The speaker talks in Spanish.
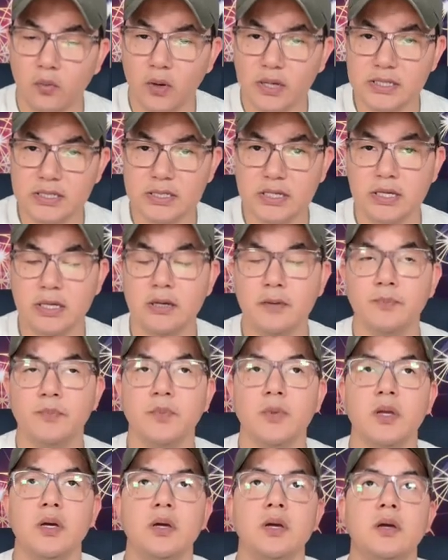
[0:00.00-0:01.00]
así,
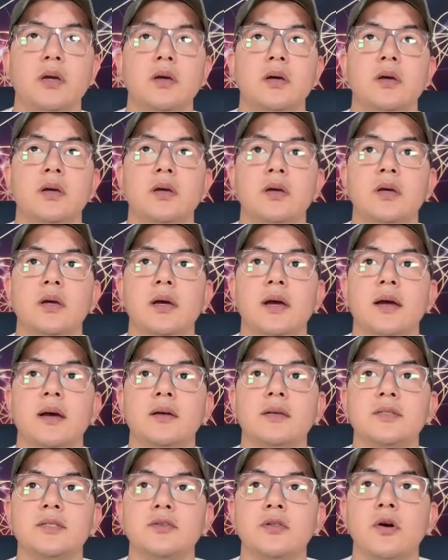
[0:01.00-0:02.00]

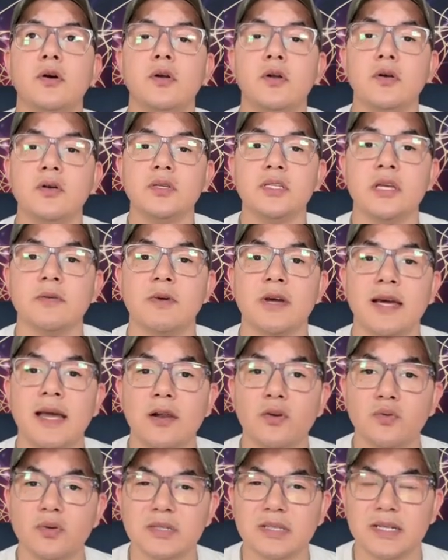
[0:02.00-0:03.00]
luego, luego se ve que
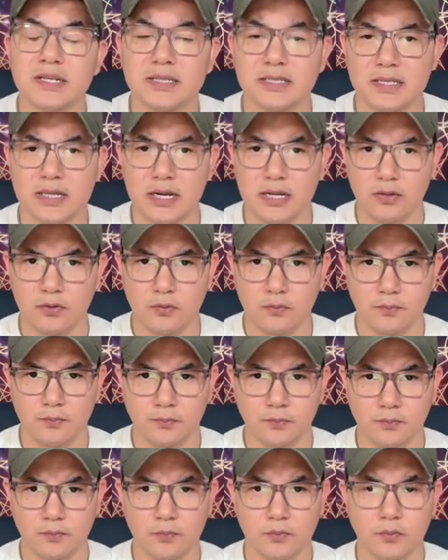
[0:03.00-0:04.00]
algo está extraño.
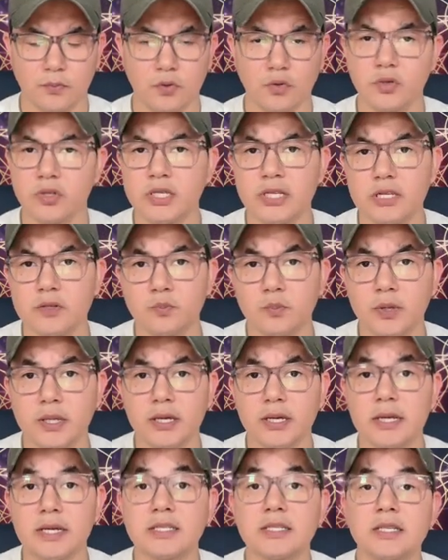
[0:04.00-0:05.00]
No se les
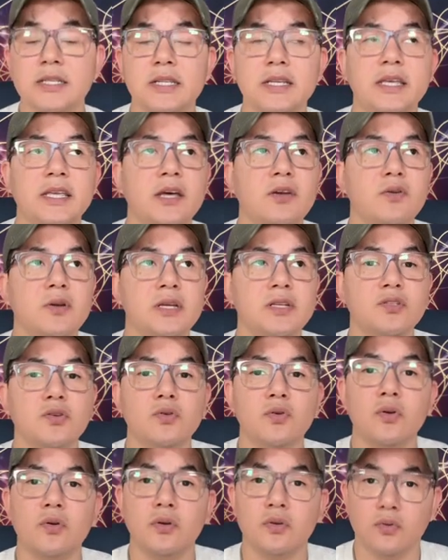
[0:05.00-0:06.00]
puede creer. Si le dijeron
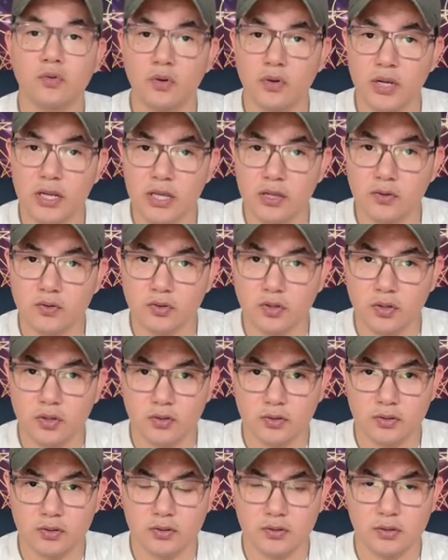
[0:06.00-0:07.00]
eso con, con ellos
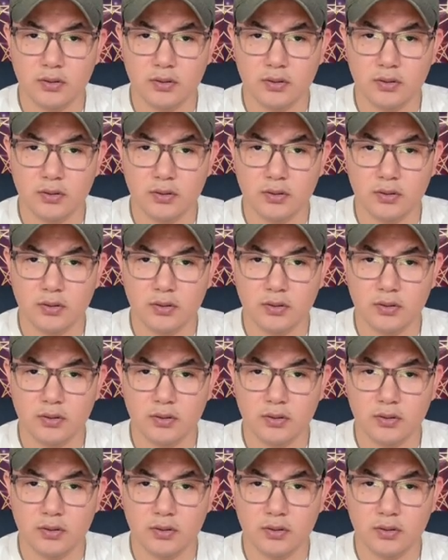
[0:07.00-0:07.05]
dos